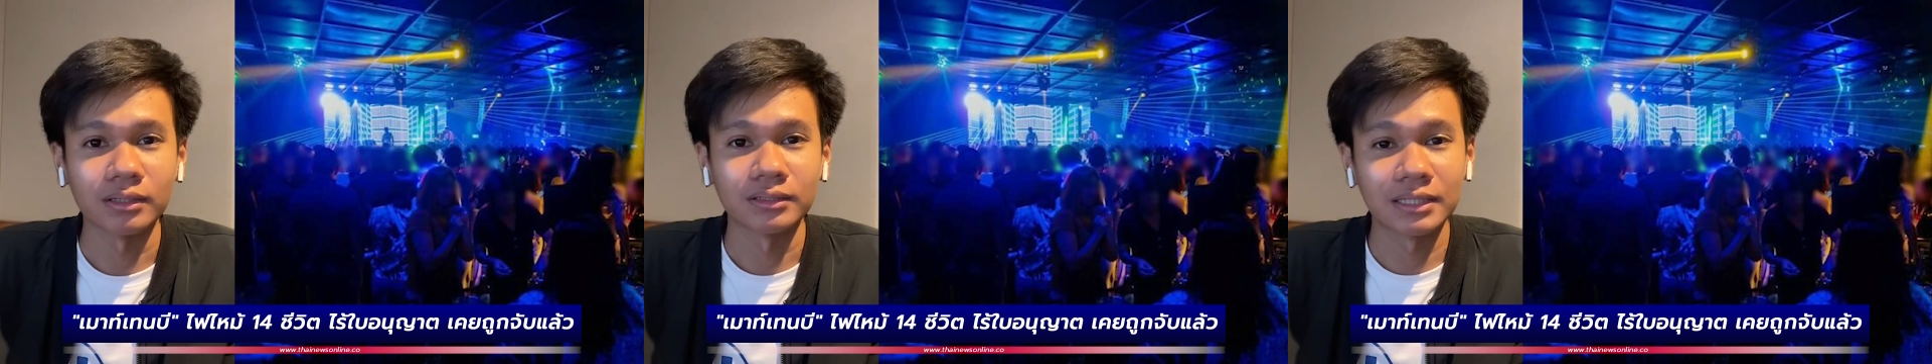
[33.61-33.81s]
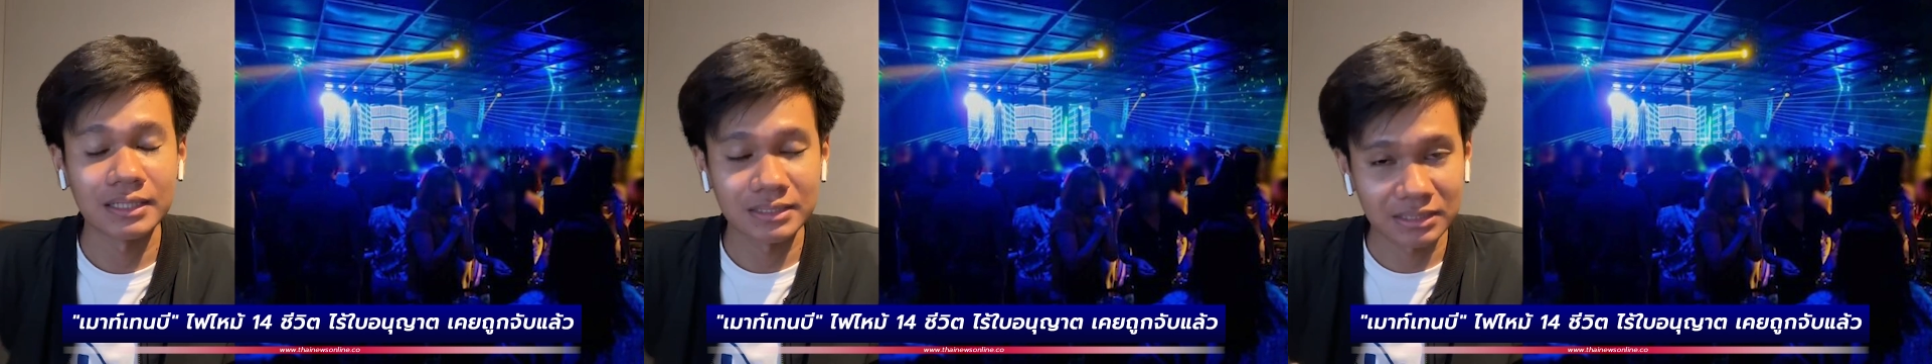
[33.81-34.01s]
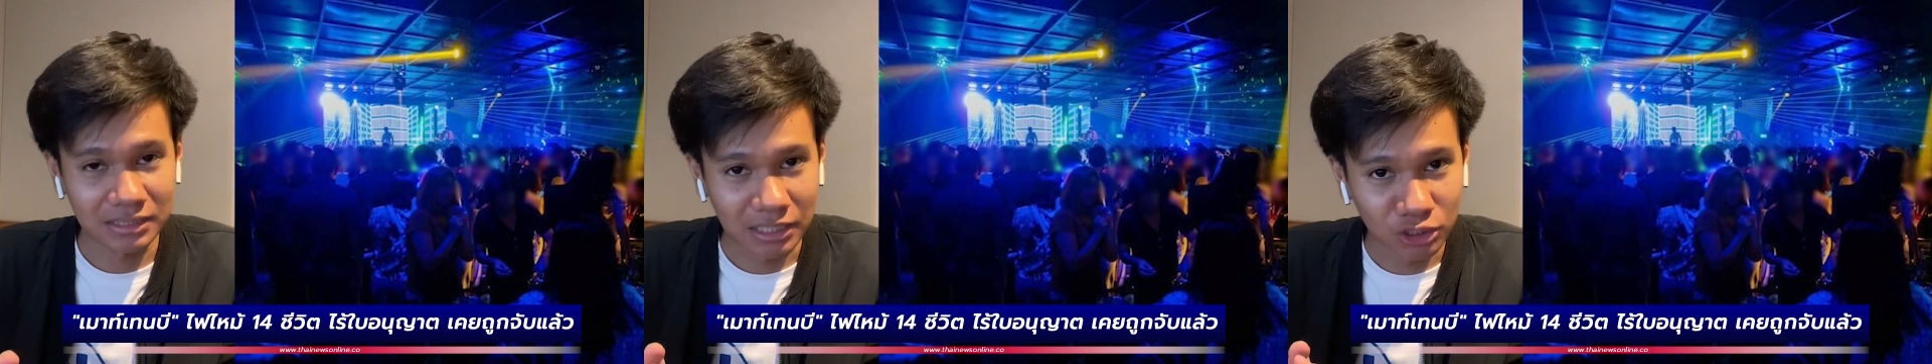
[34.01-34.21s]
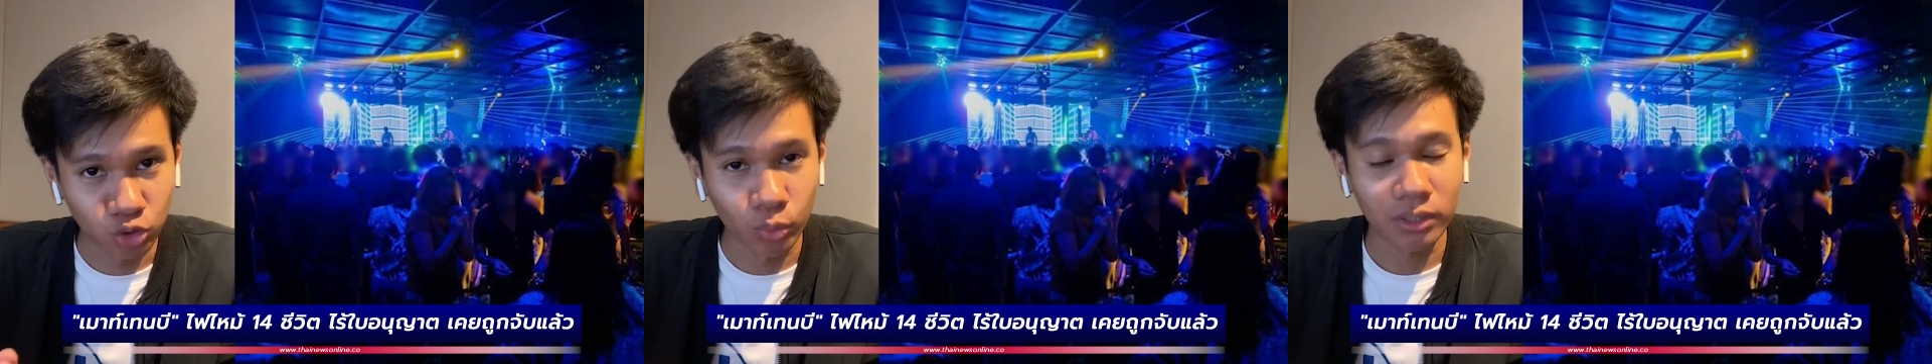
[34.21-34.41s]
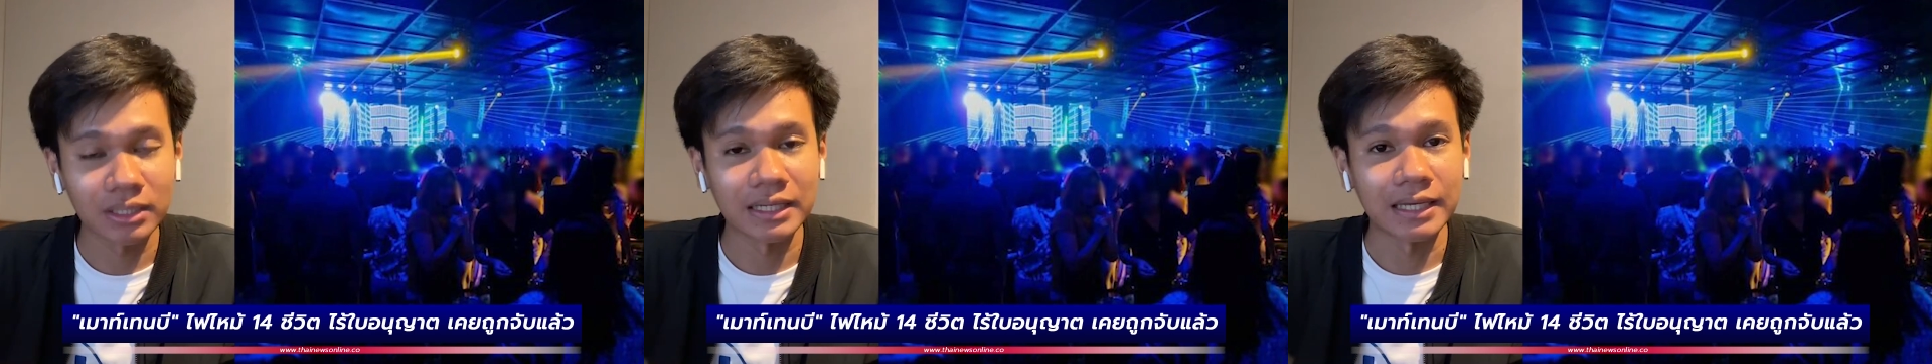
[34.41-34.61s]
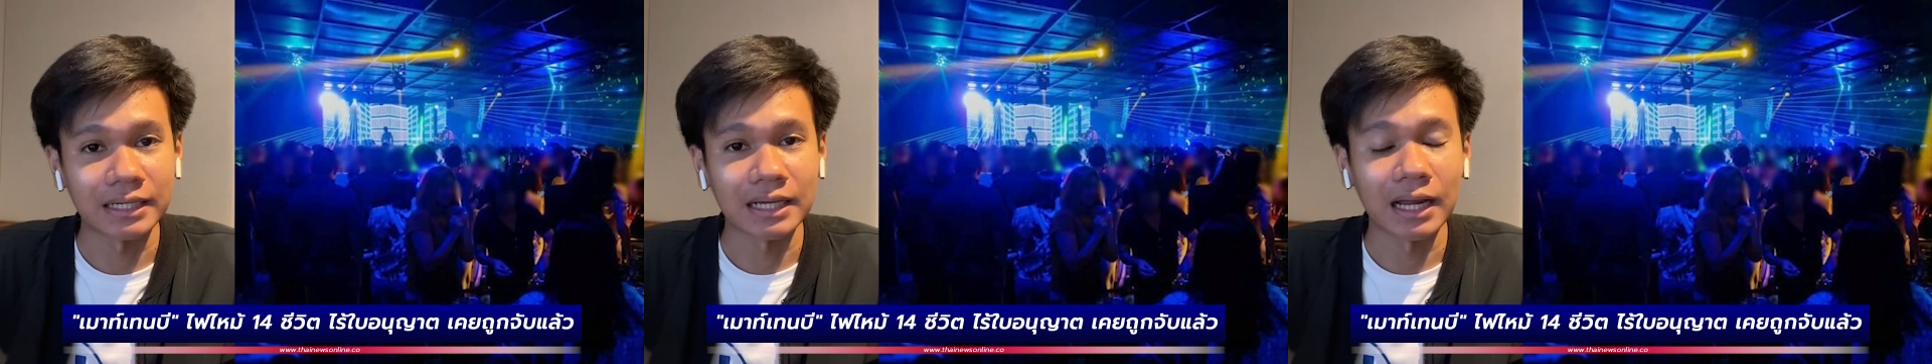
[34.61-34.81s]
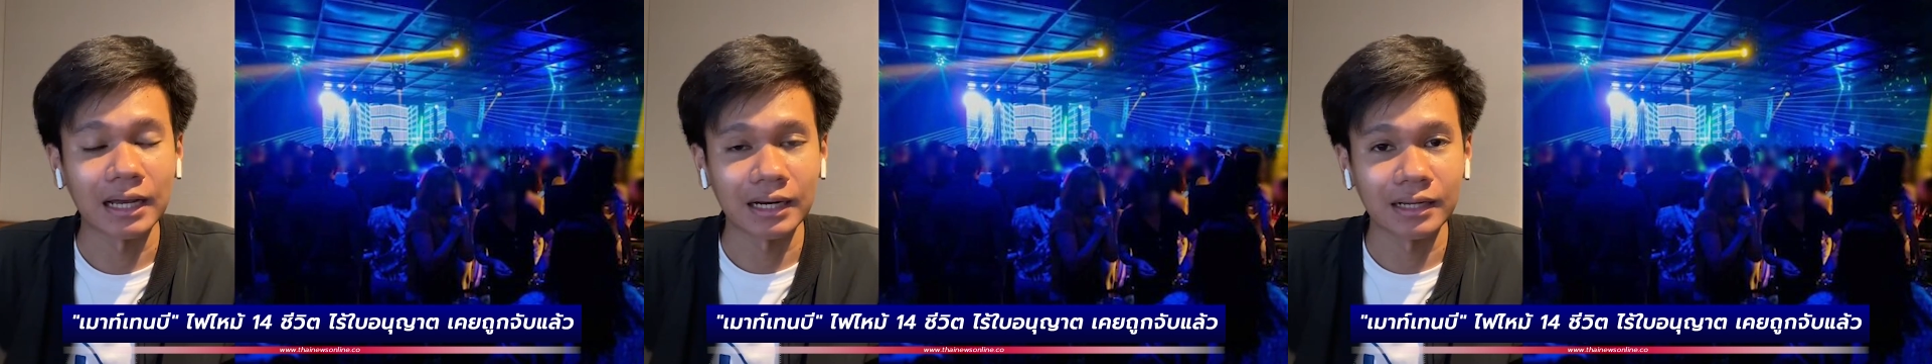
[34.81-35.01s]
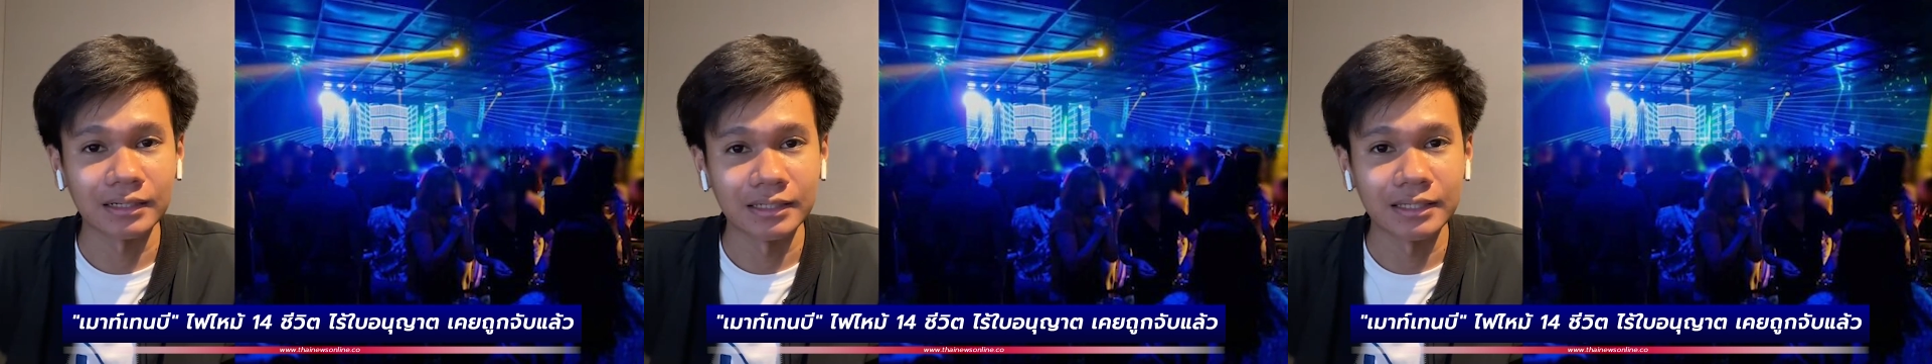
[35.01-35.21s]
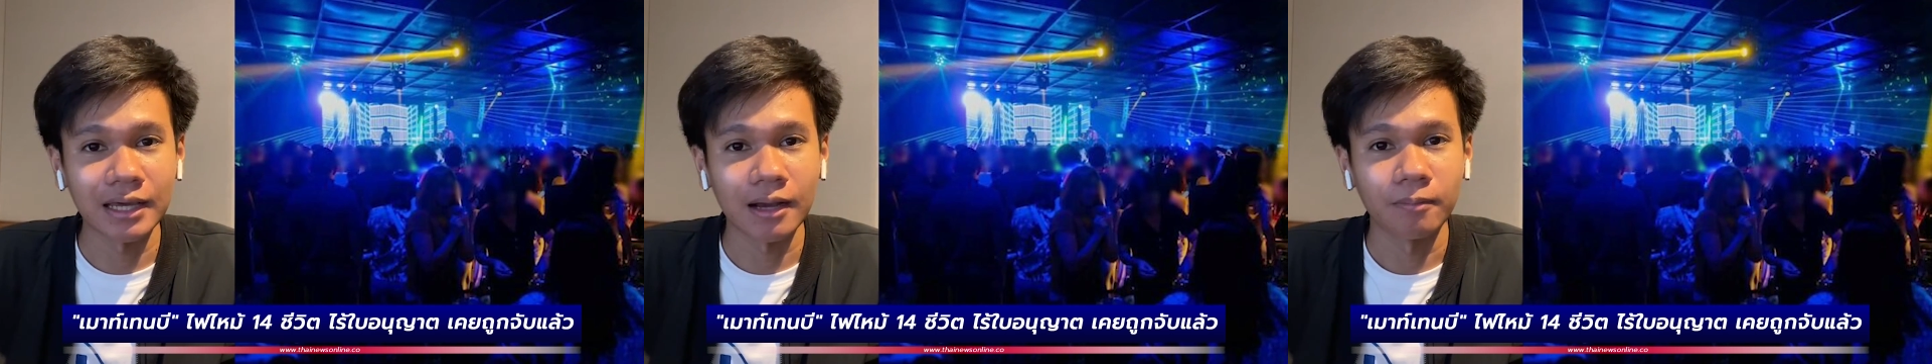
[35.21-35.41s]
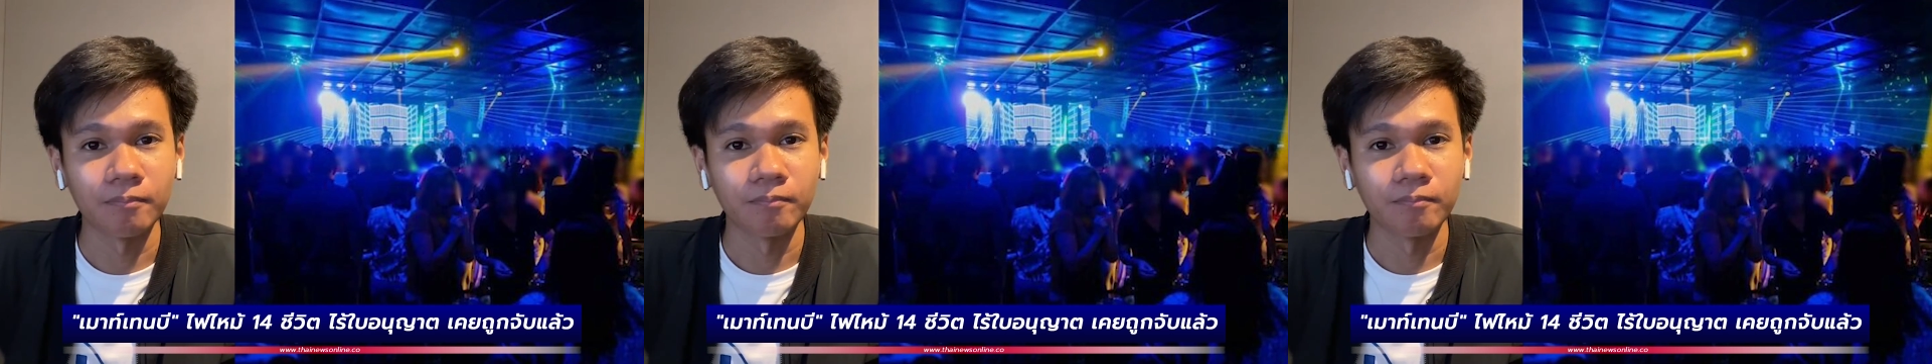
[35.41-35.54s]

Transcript: ที่เสียชีวิตในเหตุการณ์ครั้งนี้เนี่ย